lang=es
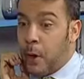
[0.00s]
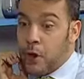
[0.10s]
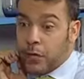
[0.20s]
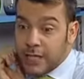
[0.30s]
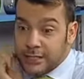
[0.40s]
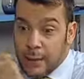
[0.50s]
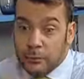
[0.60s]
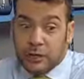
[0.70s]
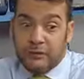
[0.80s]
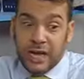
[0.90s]
porque
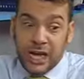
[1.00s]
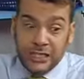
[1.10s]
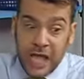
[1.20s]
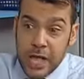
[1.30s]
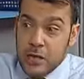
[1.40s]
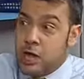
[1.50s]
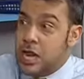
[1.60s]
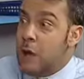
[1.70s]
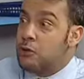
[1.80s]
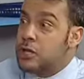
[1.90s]
estamos a finales de año y
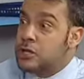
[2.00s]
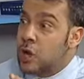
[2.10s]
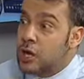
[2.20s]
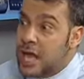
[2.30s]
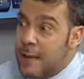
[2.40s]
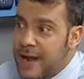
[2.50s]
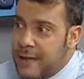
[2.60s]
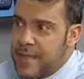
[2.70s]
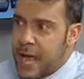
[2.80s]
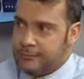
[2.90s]
la auditoría
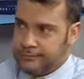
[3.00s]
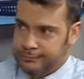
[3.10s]
premia.